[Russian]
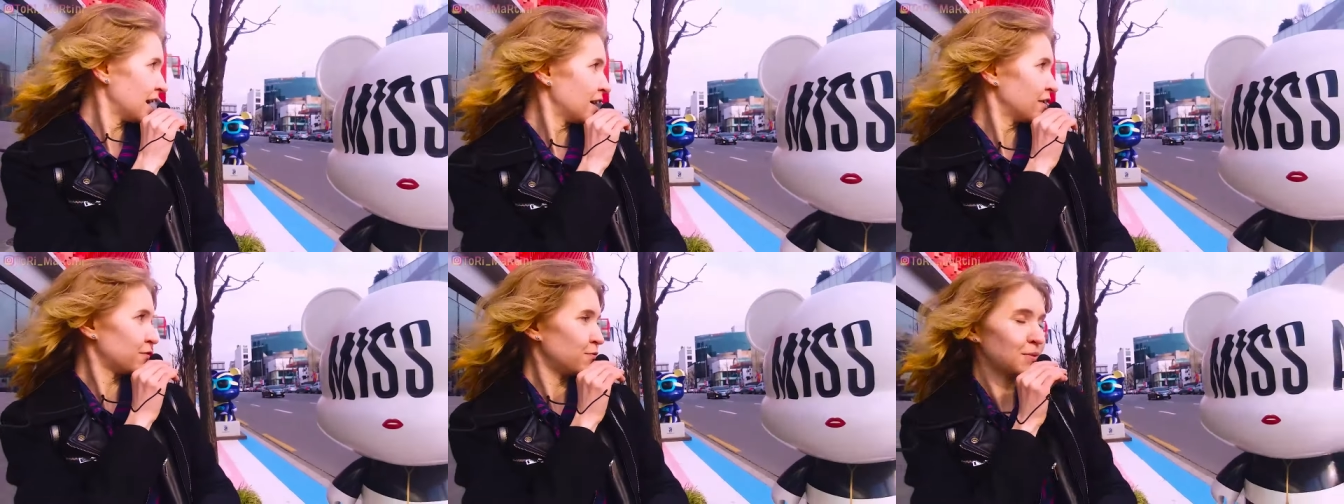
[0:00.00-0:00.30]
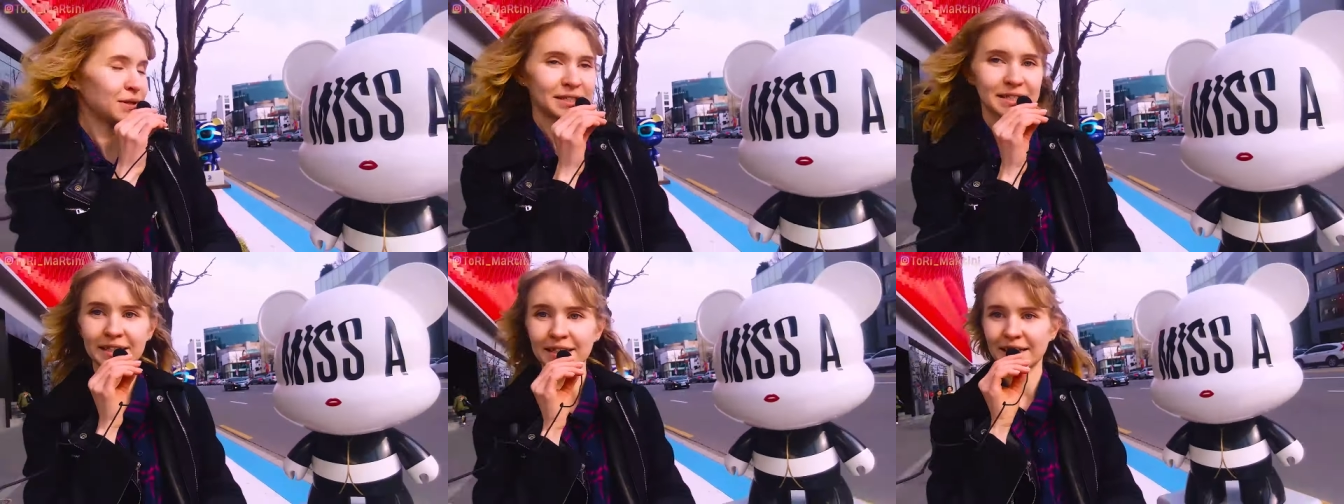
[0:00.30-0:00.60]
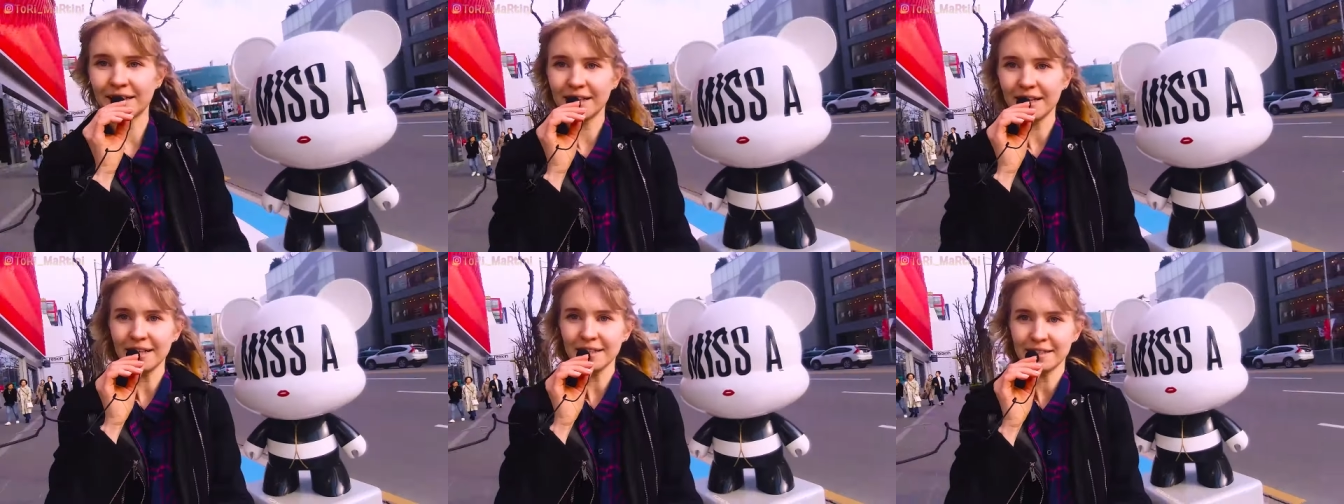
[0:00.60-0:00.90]
вместо
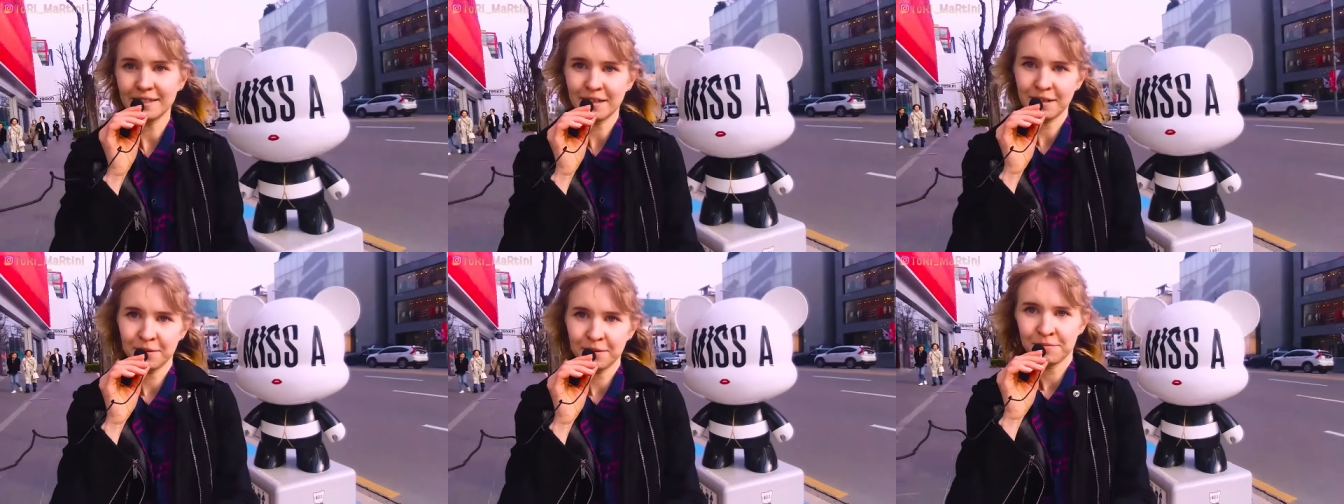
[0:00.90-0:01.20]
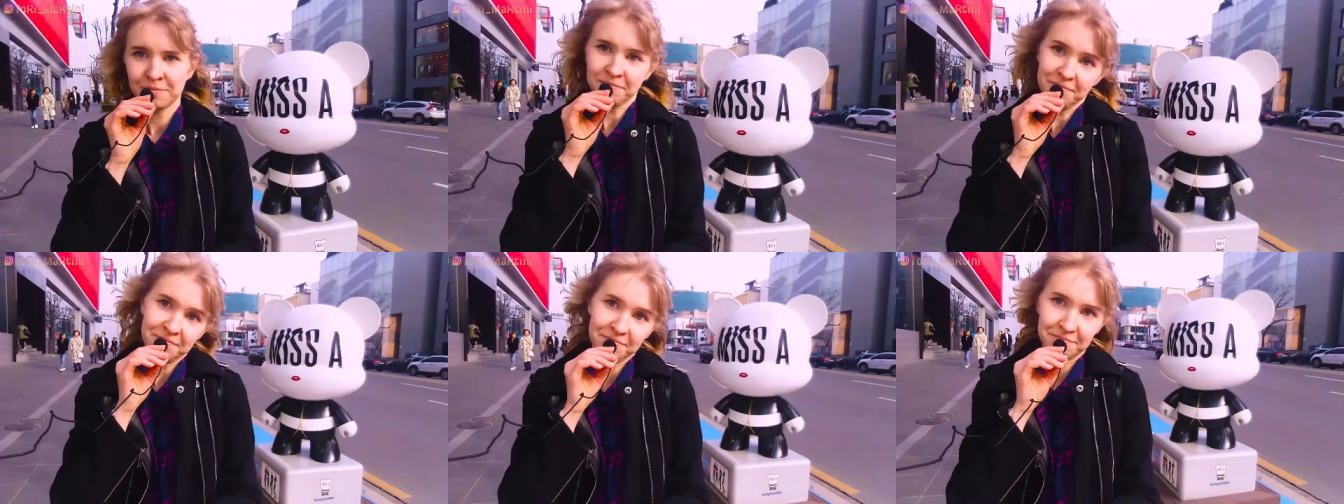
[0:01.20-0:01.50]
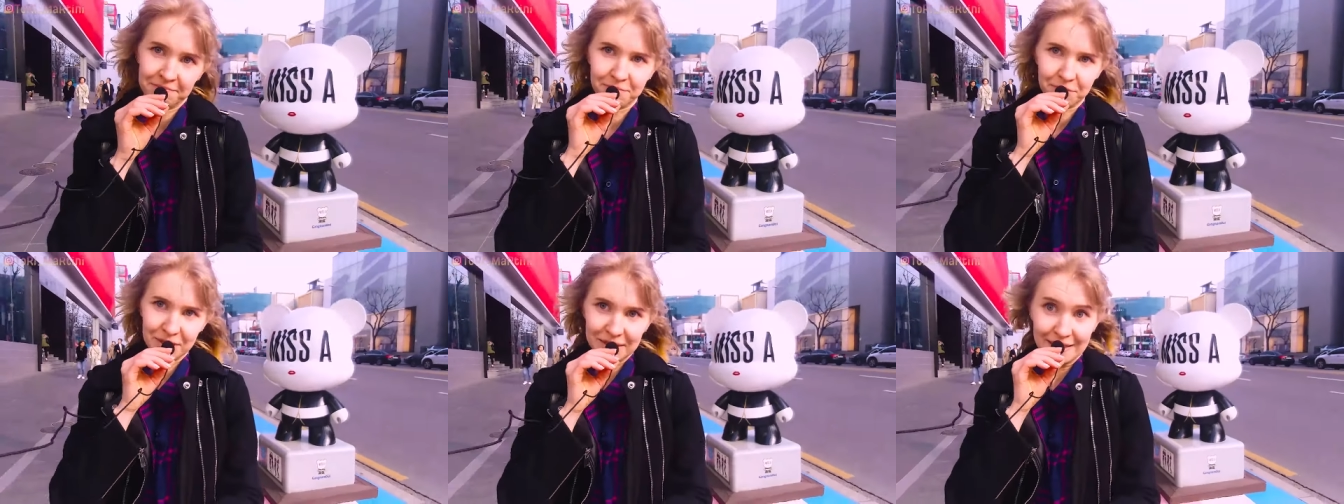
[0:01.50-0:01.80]
глаз
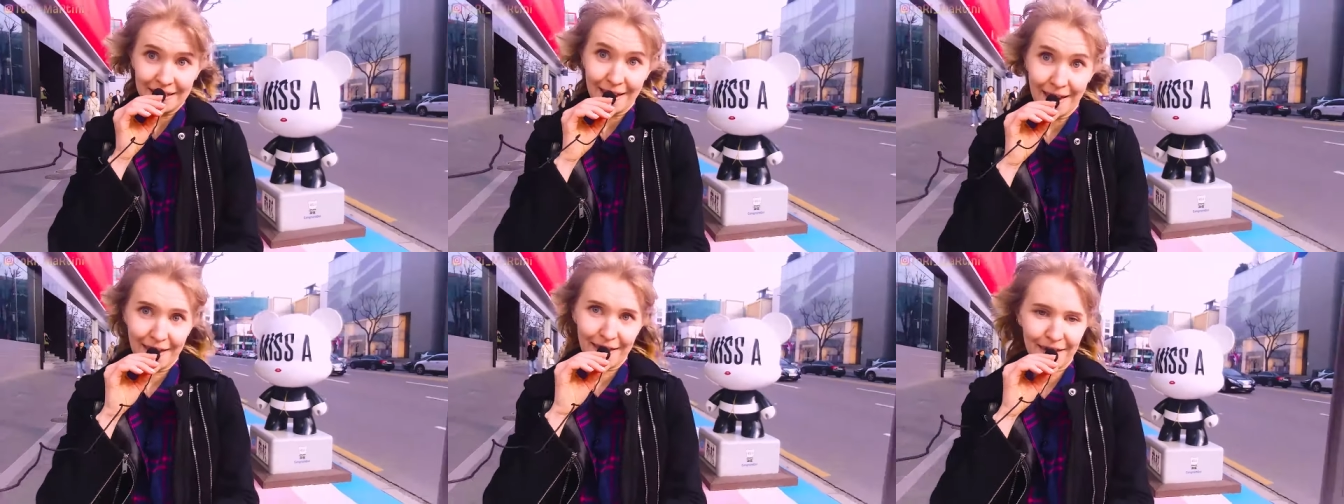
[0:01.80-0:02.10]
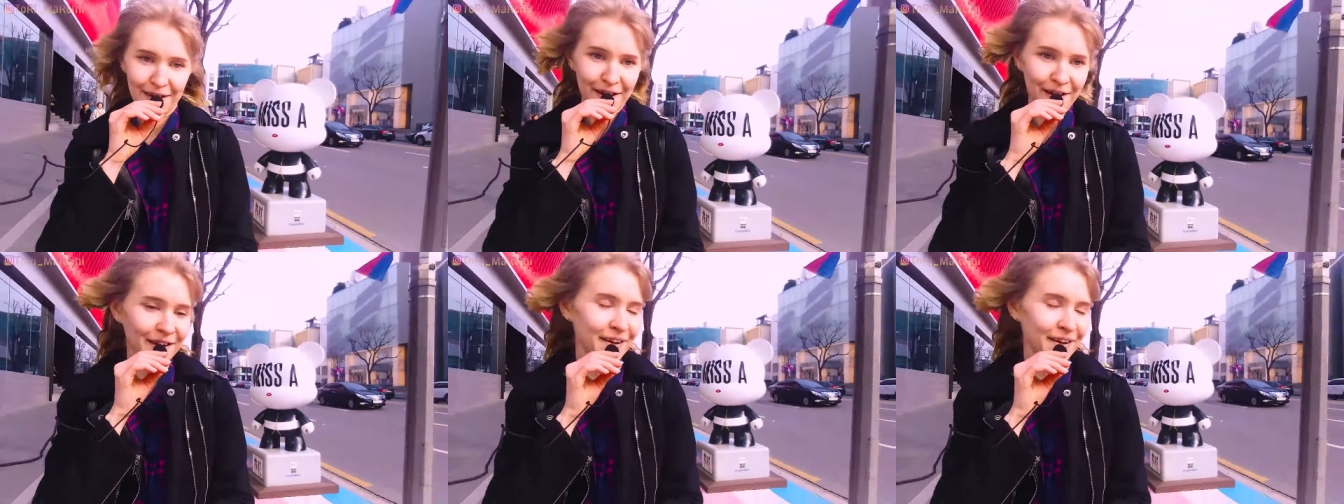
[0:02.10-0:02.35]
мисс Эй.